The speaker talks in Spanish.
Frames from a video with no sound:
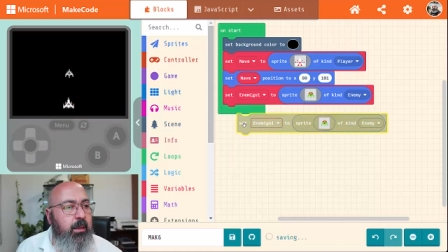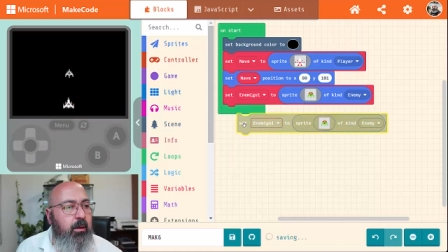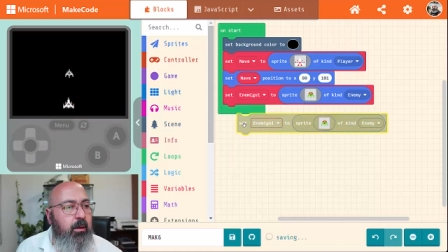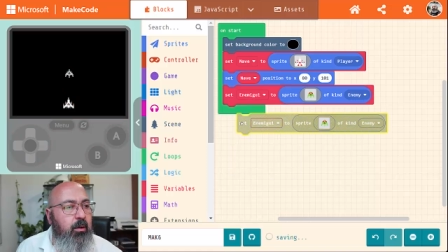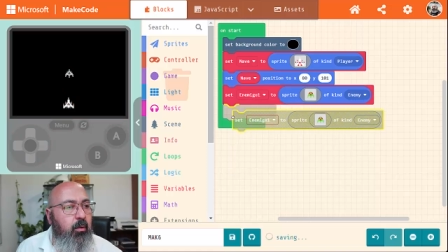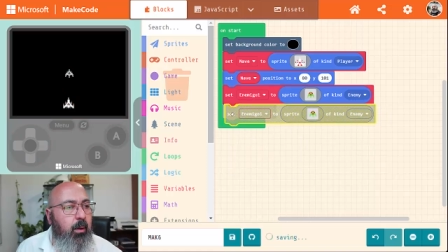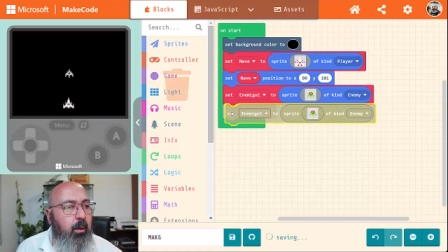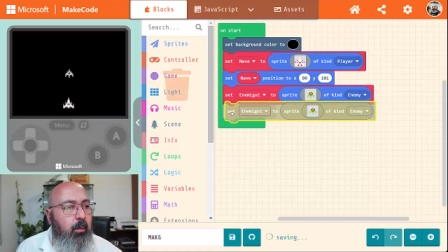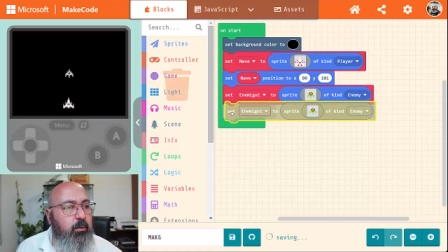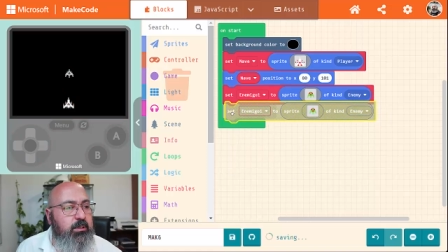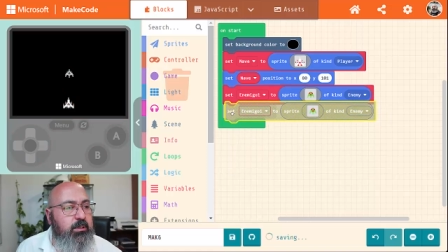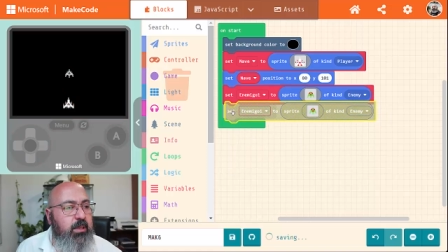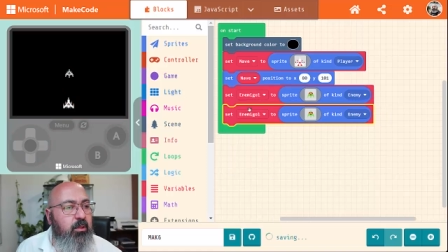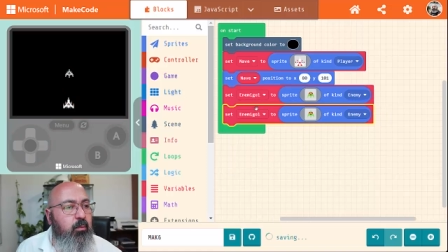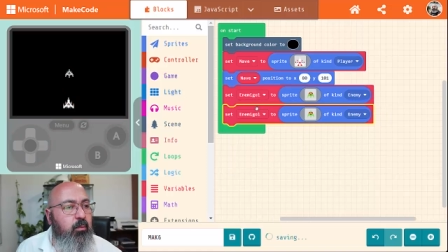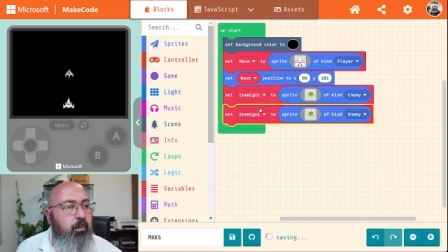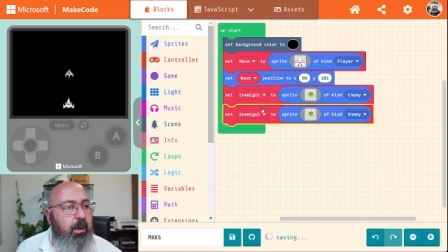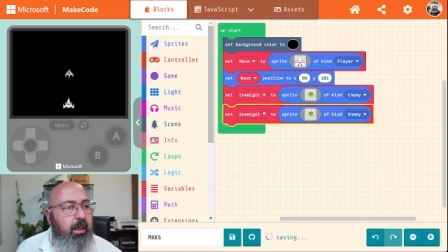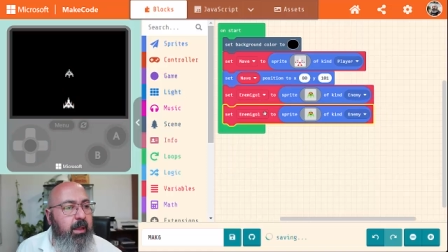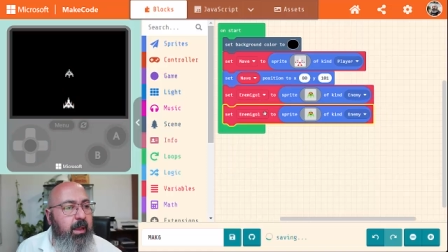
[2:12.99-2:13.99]
Lo vamos a
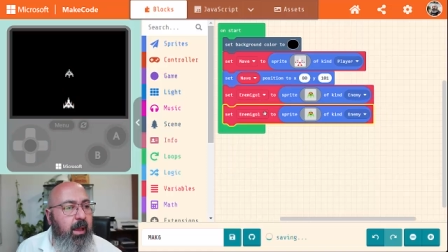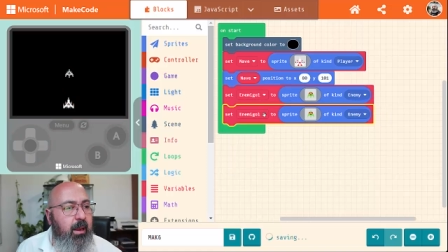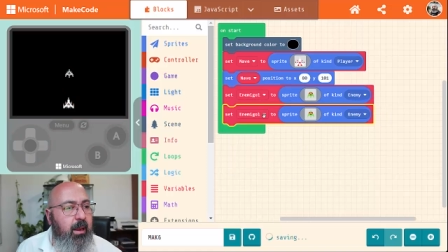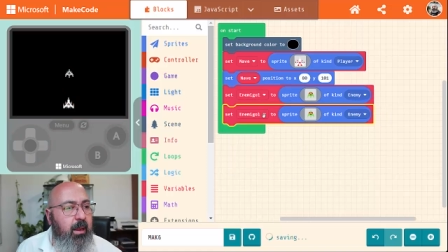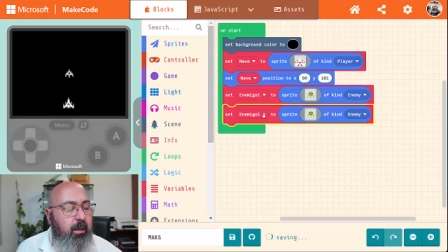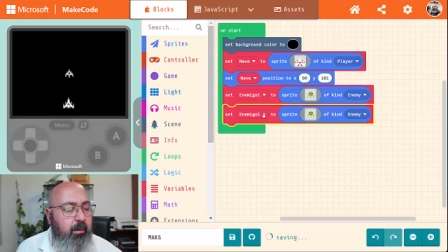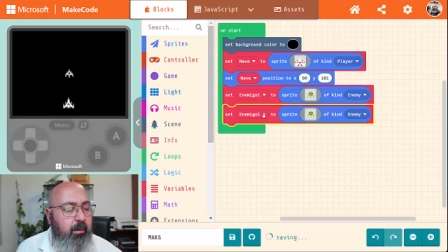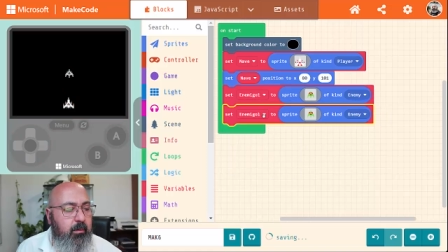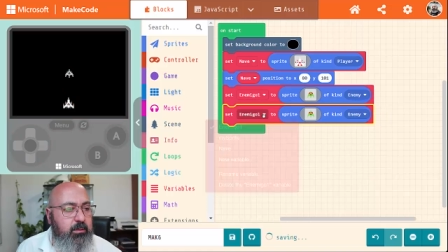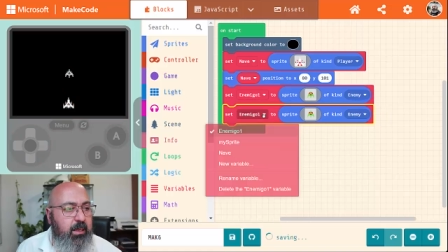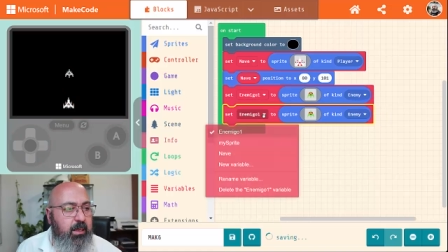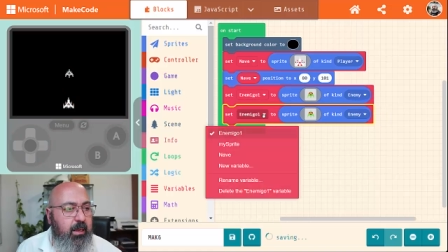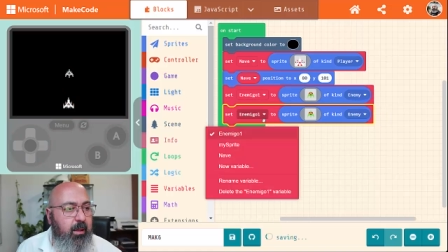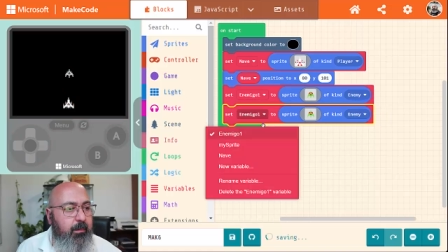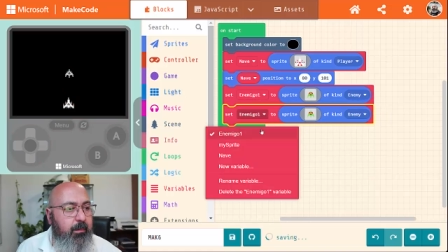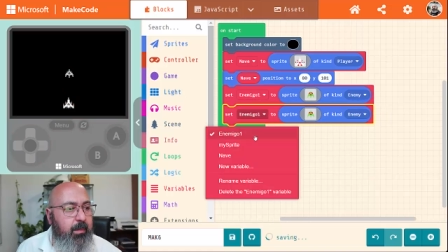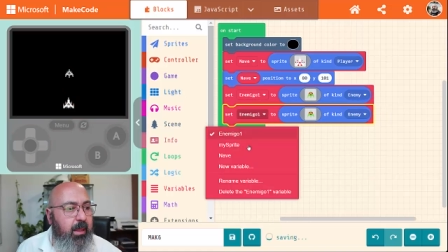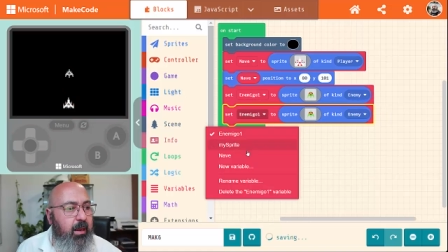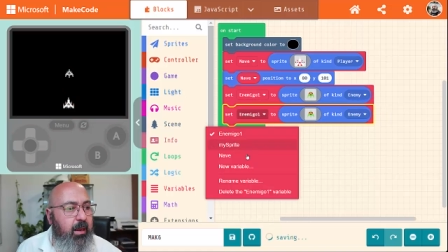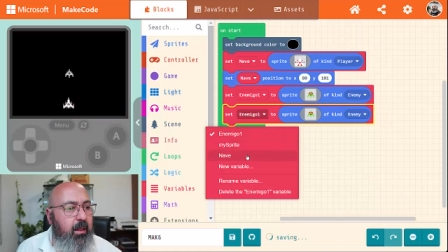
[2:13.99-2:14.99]
duplicar, le vamos a
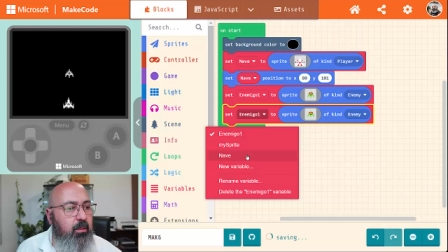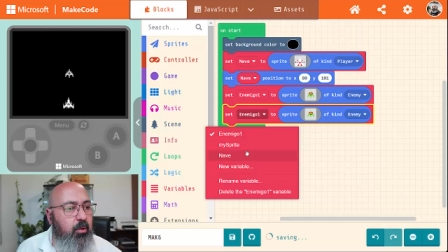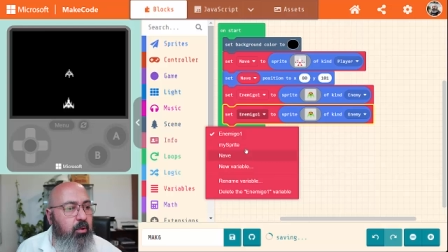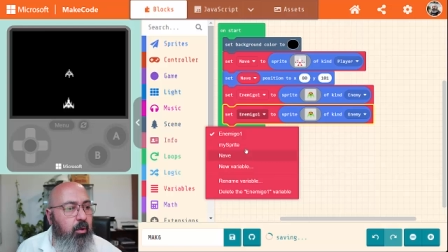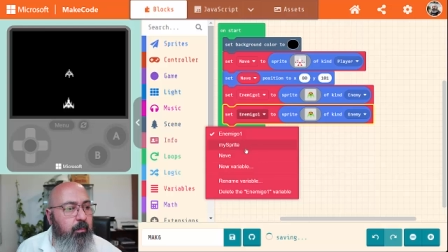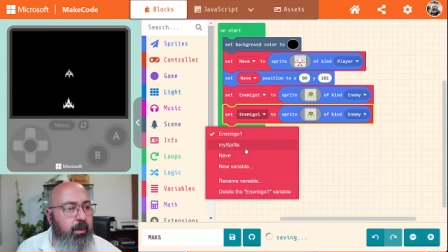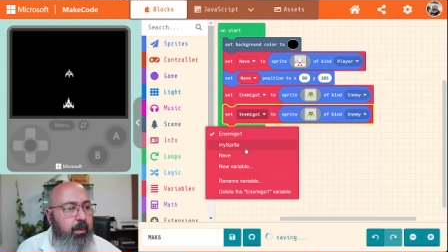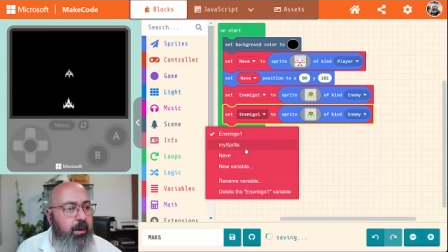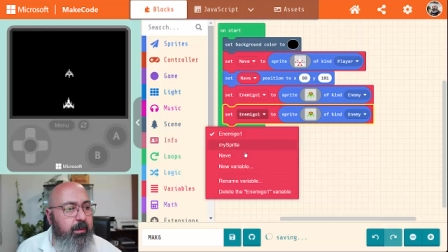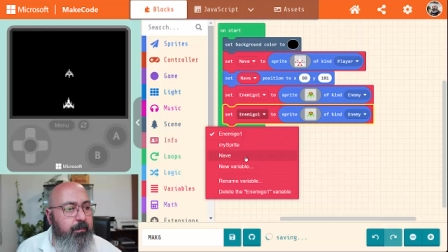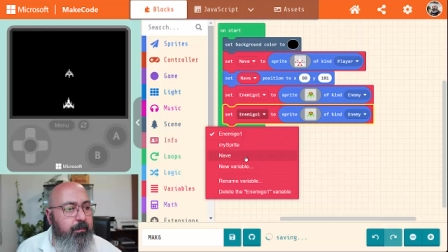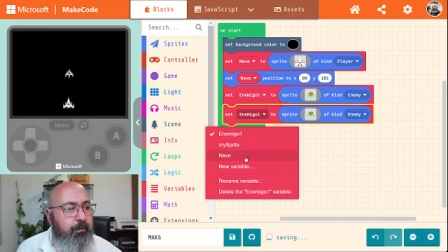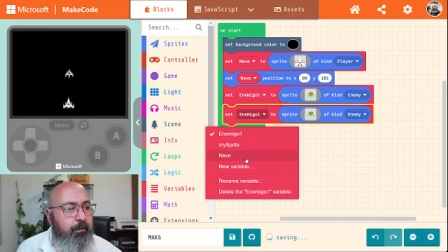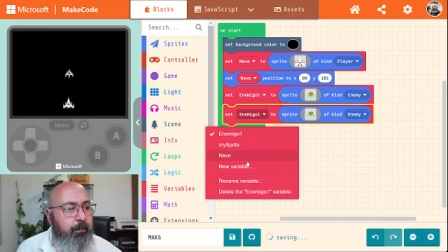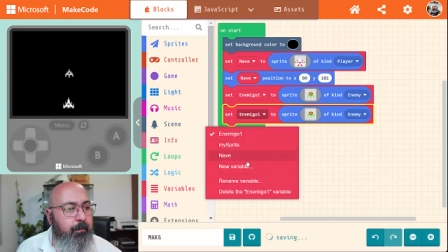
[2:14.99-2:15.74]
cambiar el nombre.